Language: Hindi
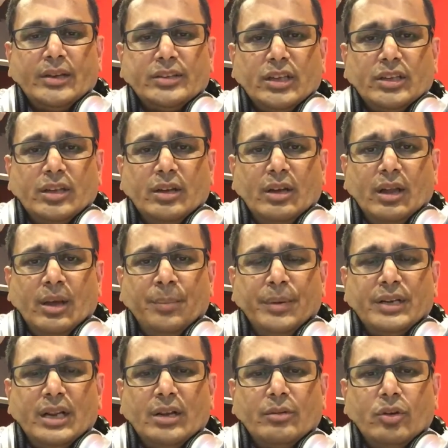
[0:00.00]
सेजल
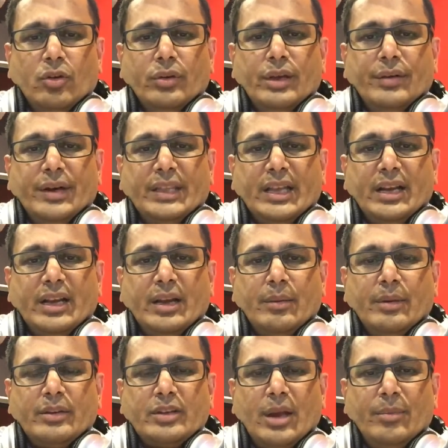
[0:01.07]
पटेल को ये वादा रहा
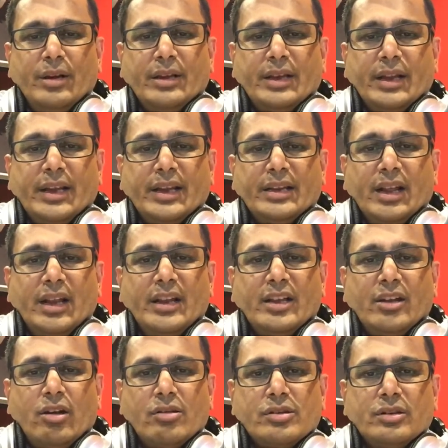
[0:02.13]
हमें शामिल करेंगे नलिन
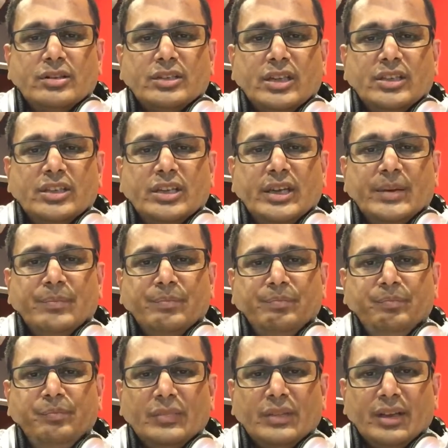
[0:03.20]
कौशल सिंह जी
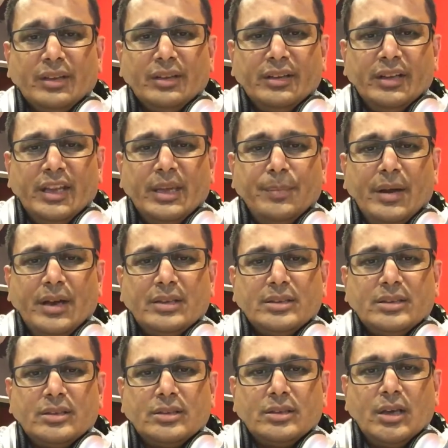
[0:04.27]
निकिपास
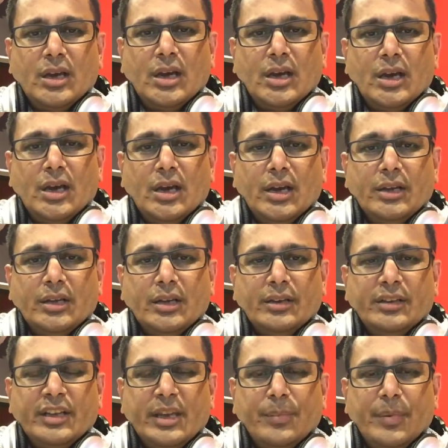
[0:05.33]

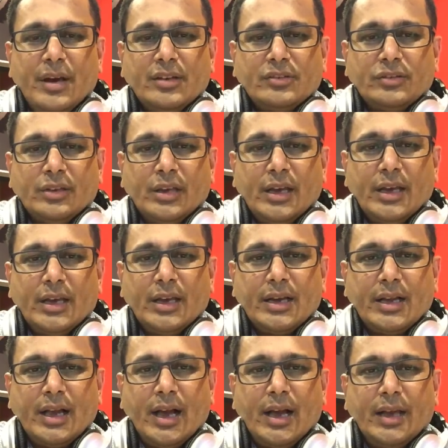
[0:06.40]
निकिपास
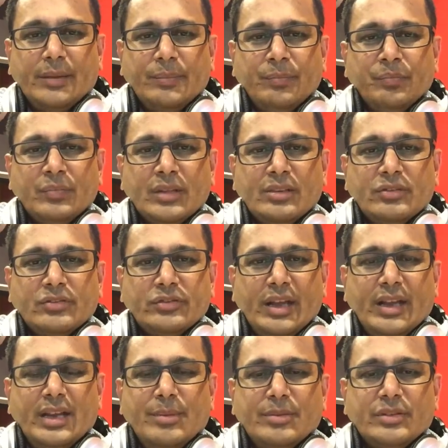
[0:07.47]
खान
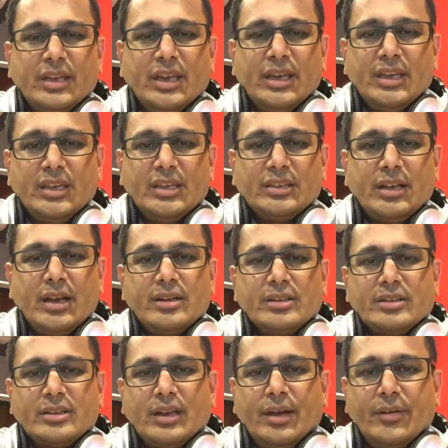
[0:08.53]
स्टैनली मसी
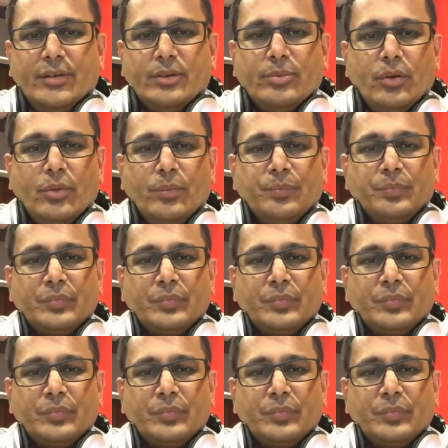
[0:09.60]
गिटारिस्ट हाउ यू ब्रो